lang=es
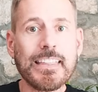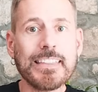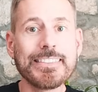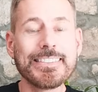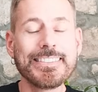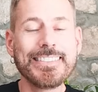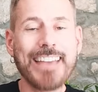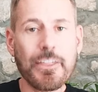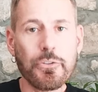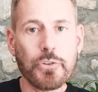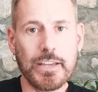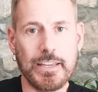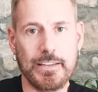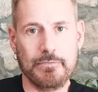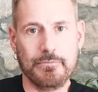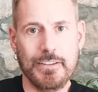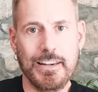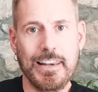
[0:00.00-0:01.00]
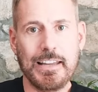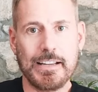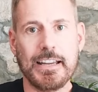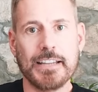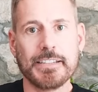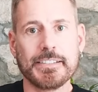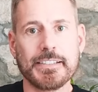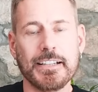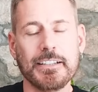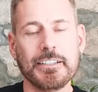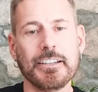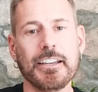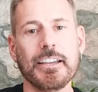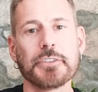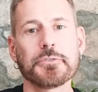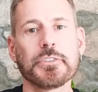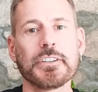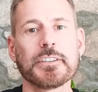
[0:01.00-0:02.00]
dado que la casa
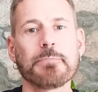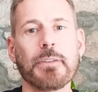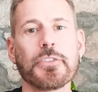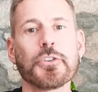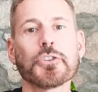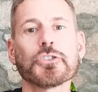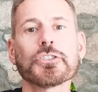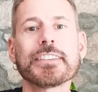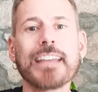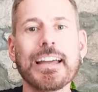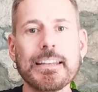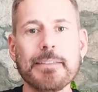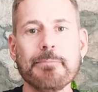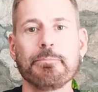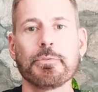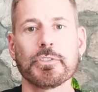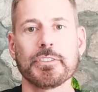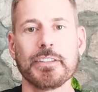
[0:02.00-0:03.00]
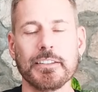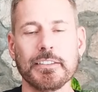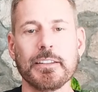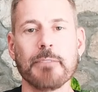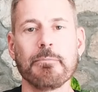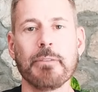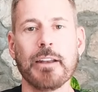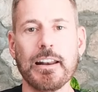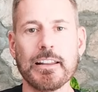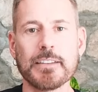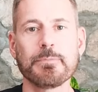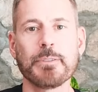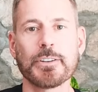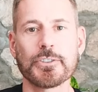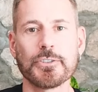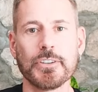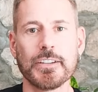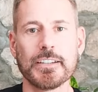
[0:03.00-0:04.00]
es un espacio tan importante para las
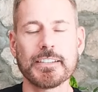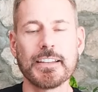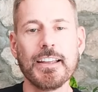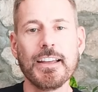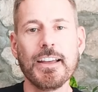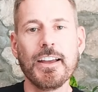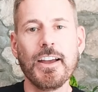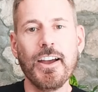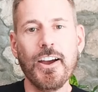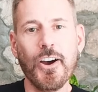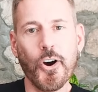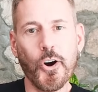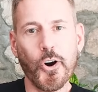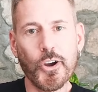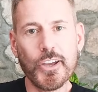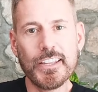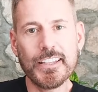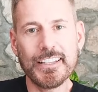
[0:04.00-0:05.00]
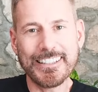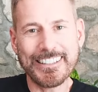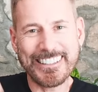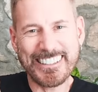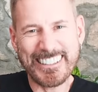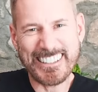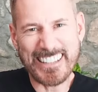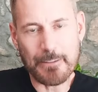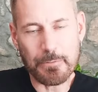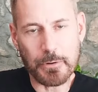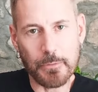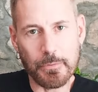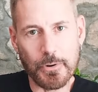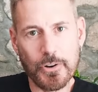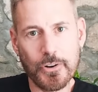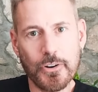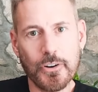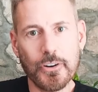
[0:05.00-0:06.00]
personas, hoy te
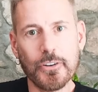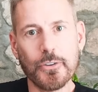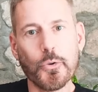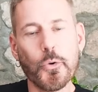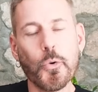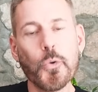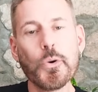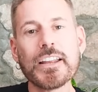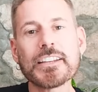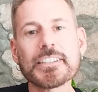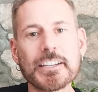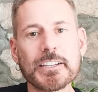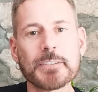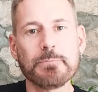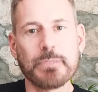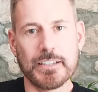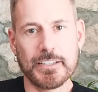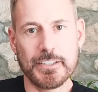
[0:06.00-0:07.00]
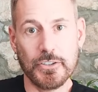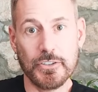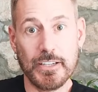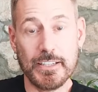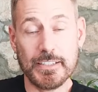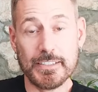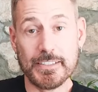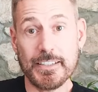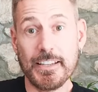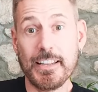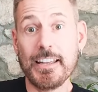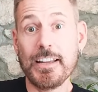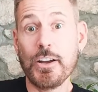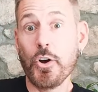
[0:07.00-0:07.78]
propongo unas expresiones